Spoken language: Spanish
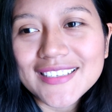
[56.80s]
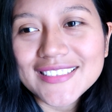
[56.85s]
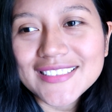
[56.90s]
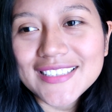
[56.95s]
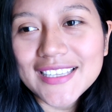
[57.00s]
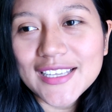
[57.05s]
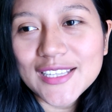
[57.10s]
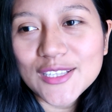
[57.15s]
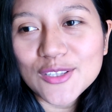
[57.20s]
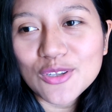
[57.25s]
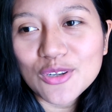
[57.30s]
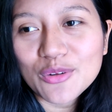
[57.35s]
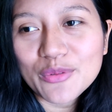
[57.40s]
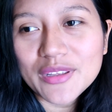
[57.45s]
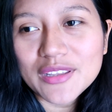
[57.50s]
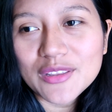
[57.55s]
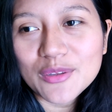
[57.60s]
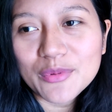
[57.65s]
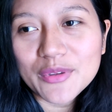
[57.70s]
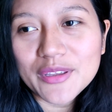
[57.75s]
Está ahí el
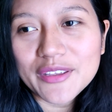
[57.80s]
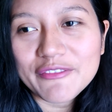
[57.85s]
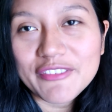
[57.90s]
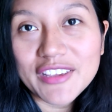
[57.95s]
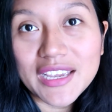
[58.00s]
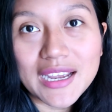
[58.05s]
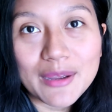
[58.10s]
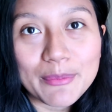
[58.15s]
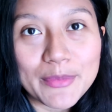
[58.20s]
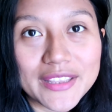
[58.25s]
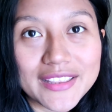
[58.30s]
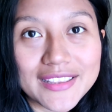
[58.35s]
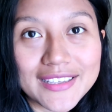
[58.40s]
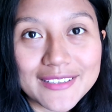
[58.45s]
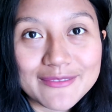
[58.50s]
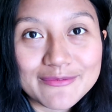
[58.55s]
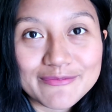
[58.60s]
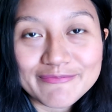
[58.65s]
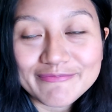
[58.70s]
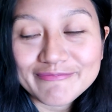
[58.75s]
torviéndome
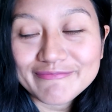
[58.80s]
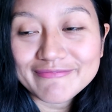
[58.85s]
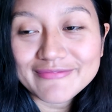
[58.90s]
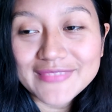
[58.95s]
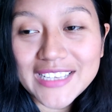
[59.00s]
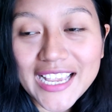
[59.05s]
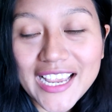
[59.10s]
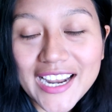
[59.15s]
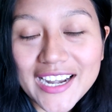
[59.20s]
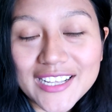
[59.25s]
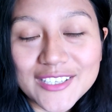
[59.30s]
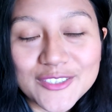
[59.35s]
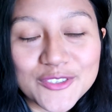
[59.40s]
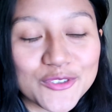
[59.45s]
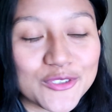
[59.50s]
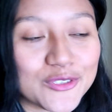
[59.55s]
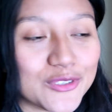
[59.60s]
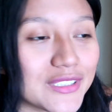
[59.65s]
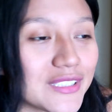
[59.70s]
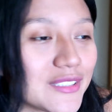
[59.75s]
fijamente. Qué
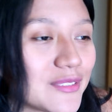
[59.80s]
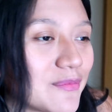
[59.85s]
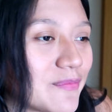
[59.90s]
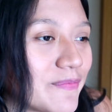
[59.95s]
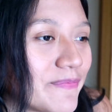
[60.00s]
gracioso es